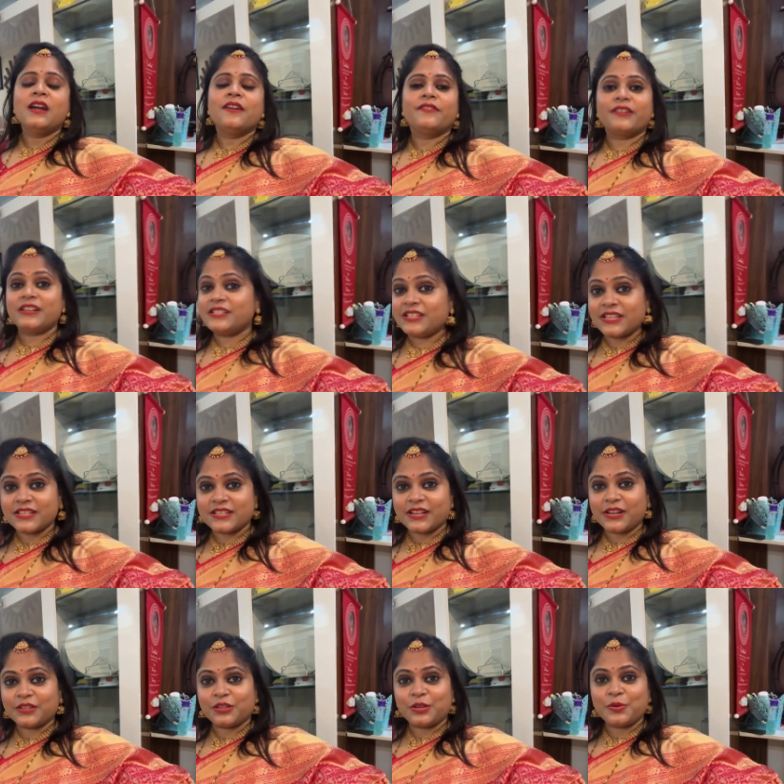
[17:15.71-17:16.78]
ड्रेस चेंज
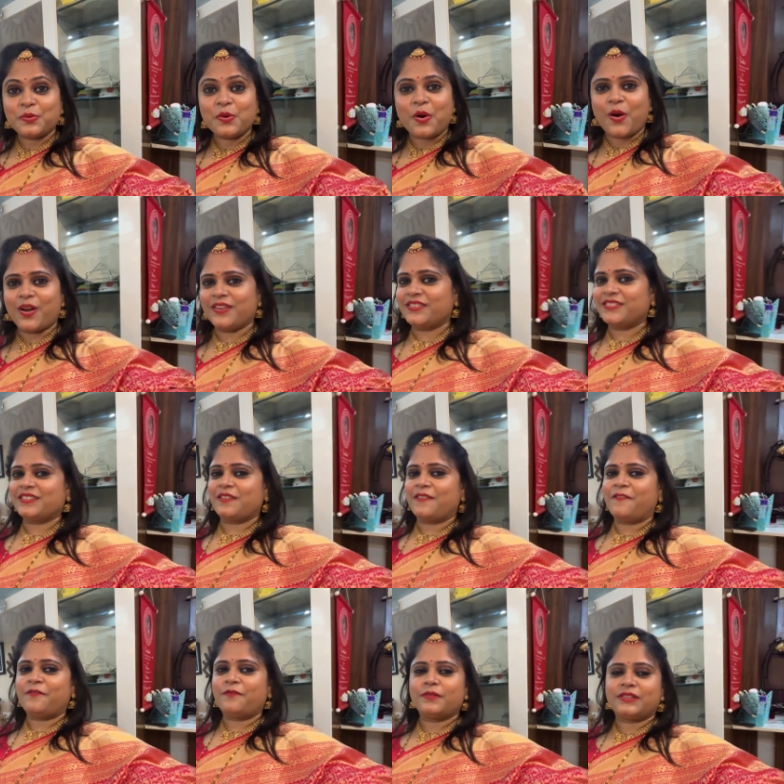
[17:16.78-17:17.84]
करती हूँ
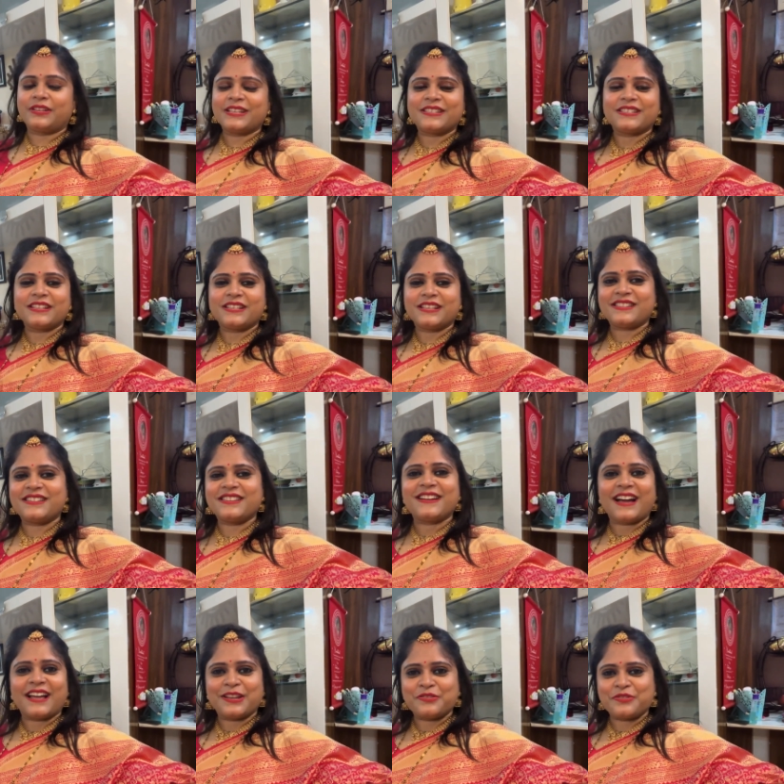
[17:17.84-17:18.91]
और टेस्टी टेस्टी
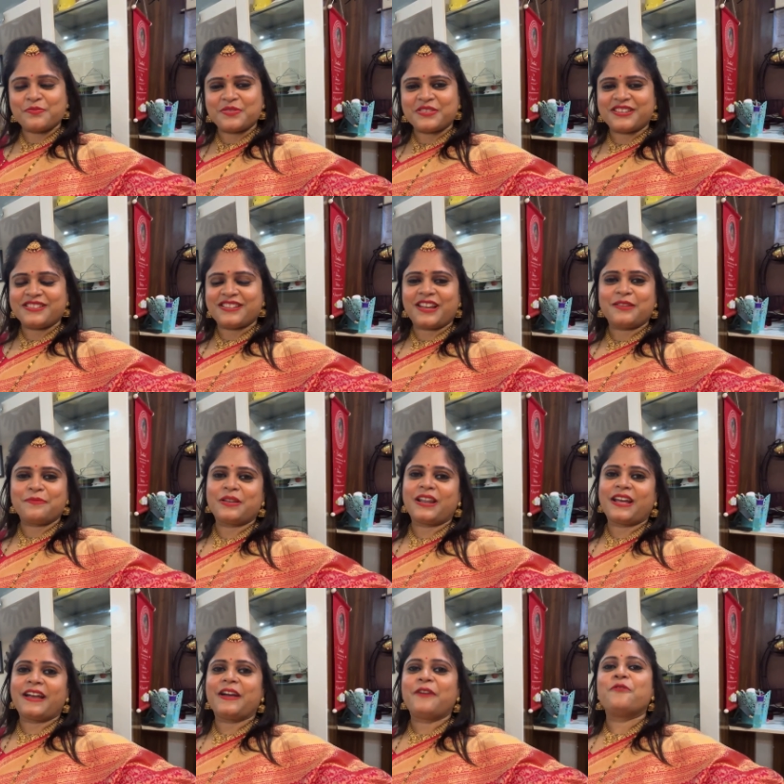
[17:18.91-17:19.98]
खाना जो मिस्टर झा ने
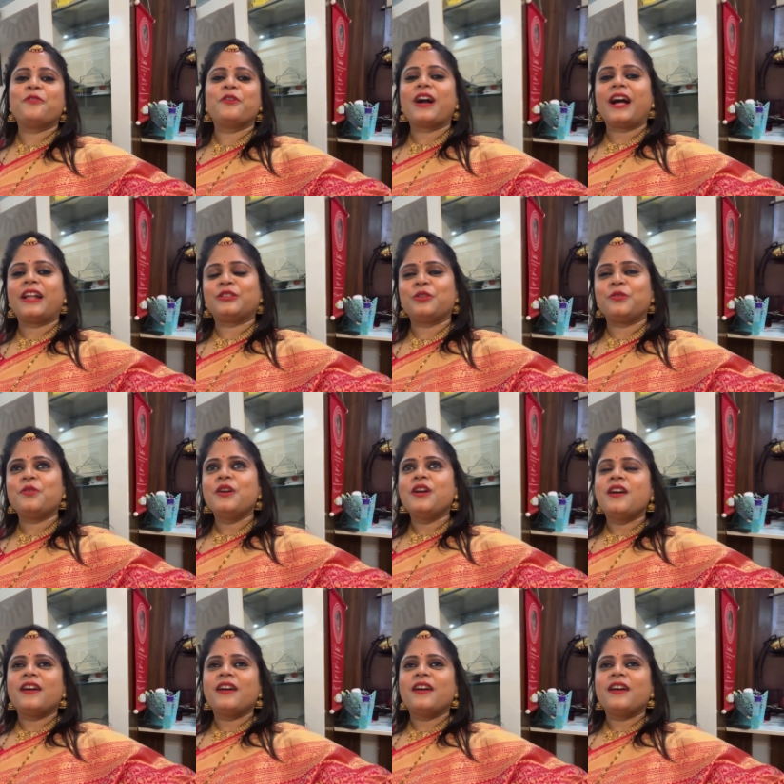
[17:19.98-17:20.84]
बनाया है वो खाती हूँ